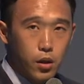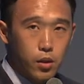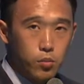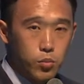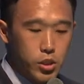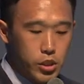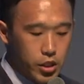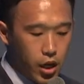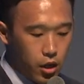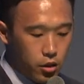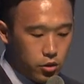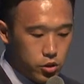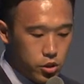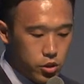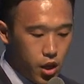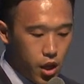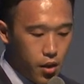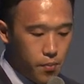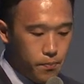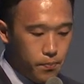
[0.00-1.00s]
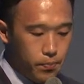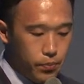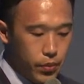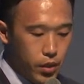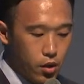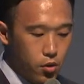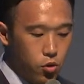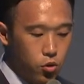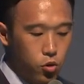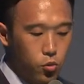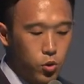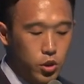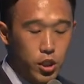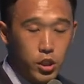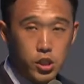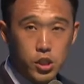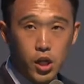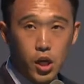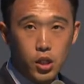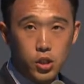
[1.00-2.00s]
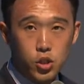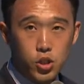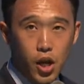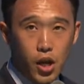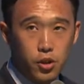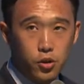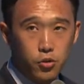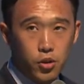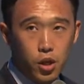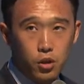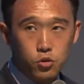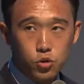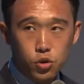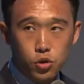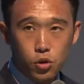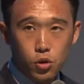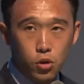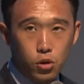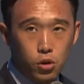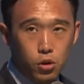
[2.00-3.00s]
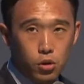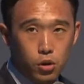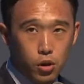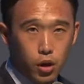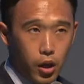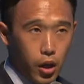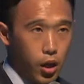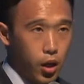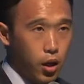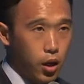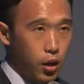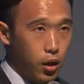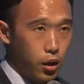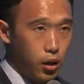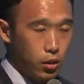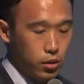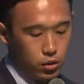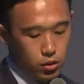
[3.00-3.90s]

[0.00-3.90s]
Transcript: 短くして子どもたちが主体となる授業をデ